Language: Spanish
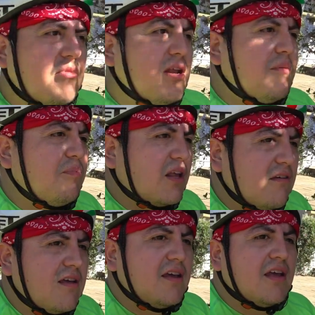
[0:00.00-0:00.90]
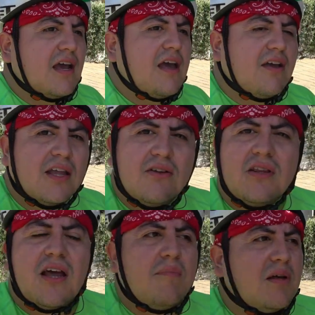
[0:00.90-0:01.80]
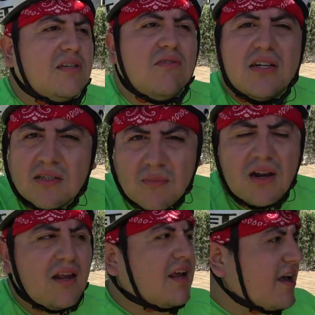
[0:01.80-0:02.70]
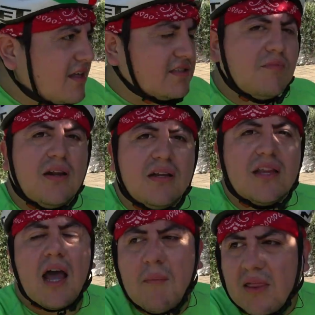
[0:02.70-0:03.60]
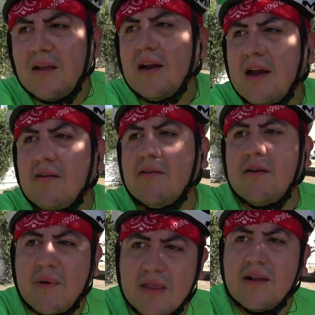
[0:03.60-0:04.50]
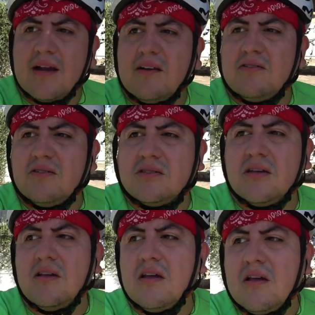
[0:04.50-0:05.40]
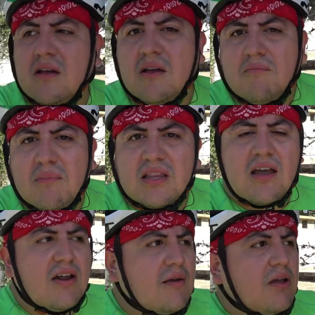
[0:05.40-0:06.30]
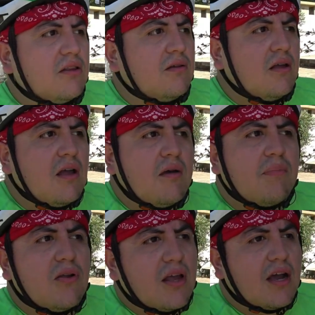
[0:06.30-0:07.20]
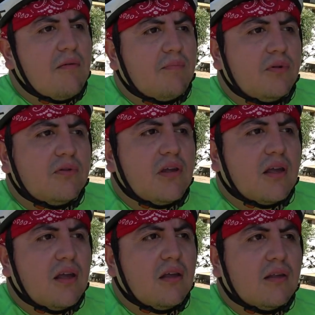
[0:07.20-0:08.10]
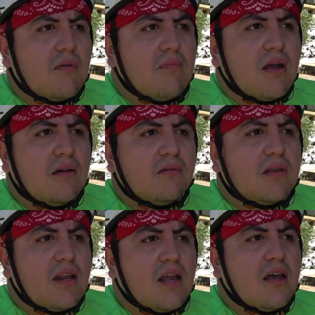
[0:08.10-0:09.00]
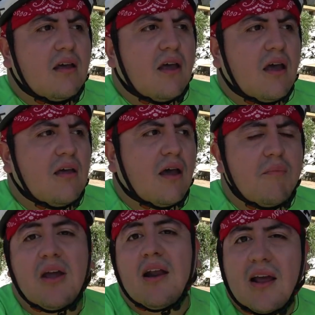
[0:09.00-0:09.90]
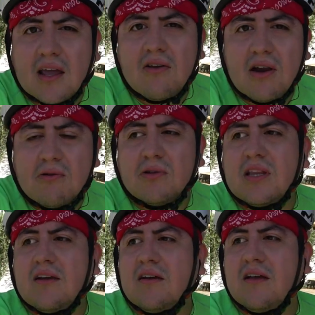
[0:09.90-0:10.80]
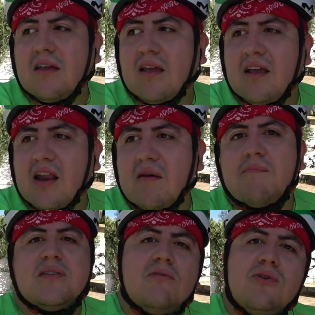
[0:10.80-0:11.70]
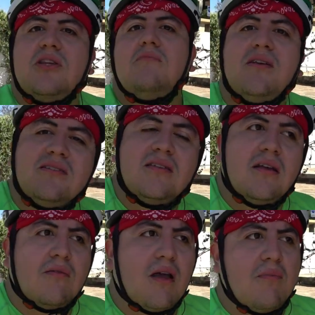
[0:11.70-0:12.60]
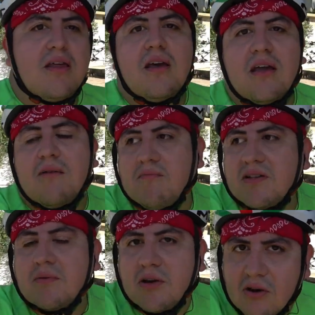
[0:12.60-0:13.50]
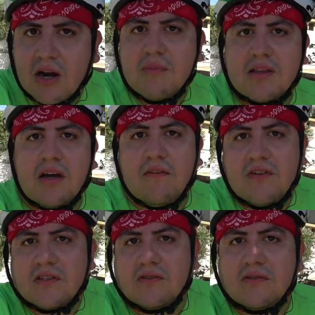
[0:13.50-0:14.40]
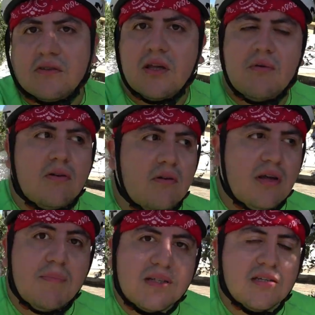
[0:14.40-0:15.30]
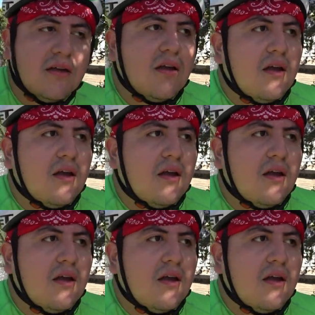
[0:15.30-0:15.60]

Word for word: maneras porque veía que cada vez que trotaba pasaba una semana y cada semana estaba más delgado y más delgado, entonces me estaba animando. Pero llegaba un punto en que también tenía amigas a las que yo les gustaba y les empecé a gustar más a medida que empecé a mejorar mi estado físico, eso es típico y pasa.